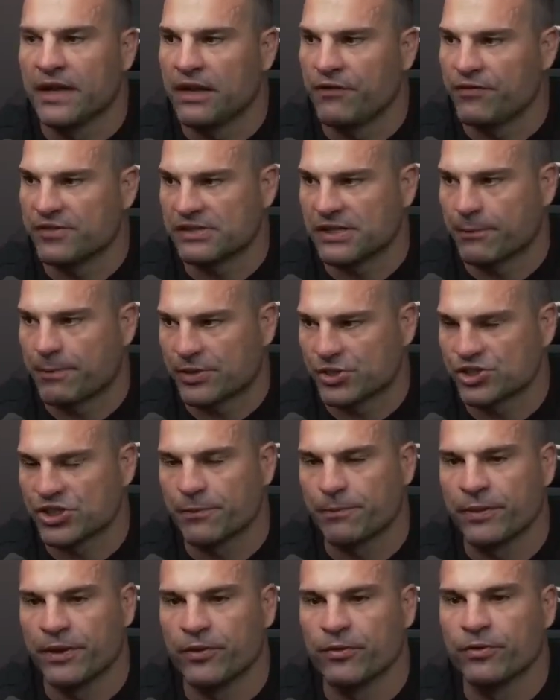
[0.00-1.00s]
Ele fez na paz do
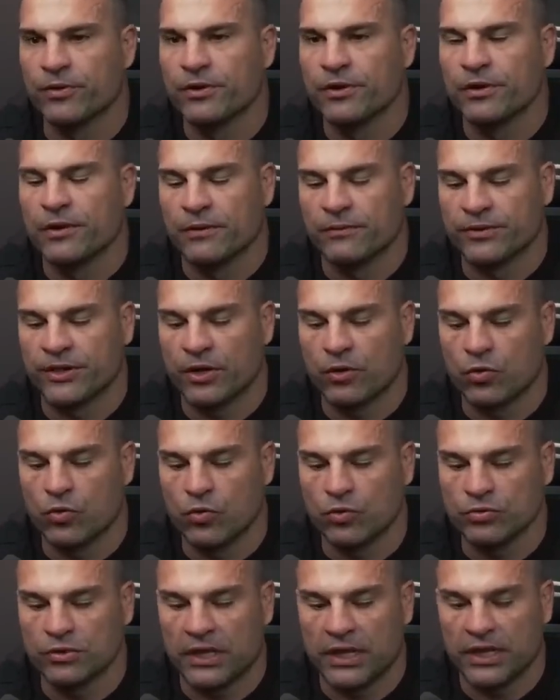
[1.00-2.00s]
Japão.
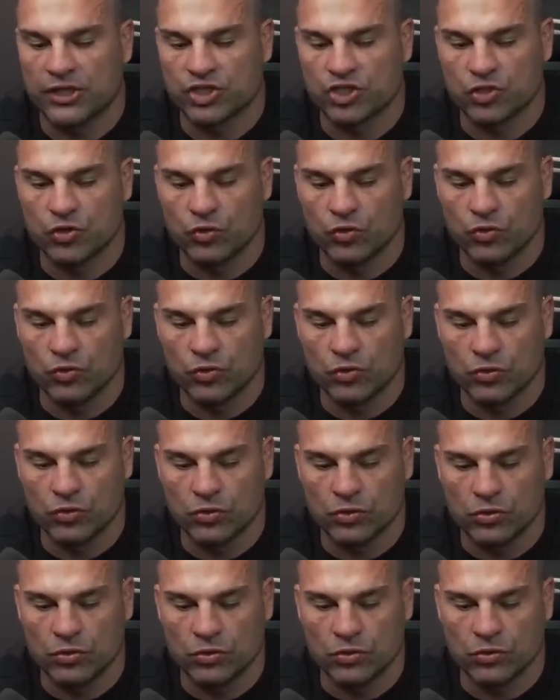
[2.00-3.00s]
Deu, ele chegou
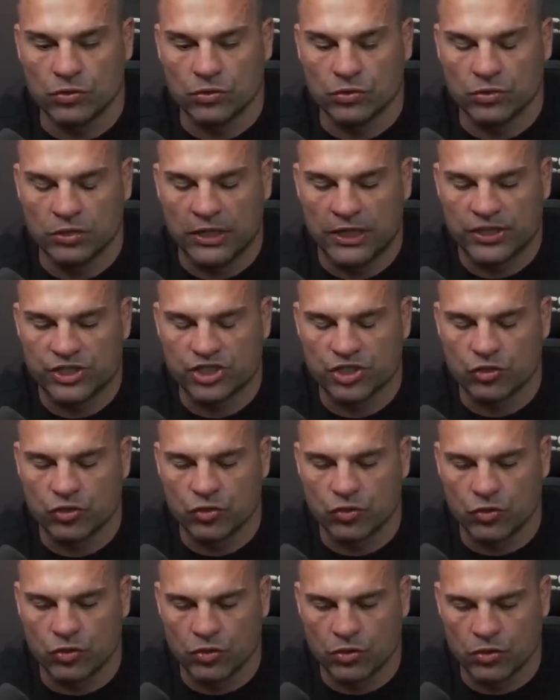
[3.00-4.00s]
no. Ele chegou
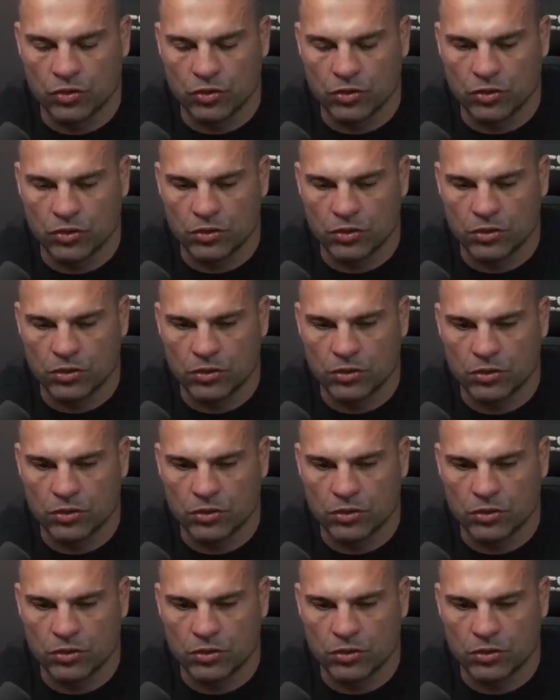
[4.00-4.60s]
no.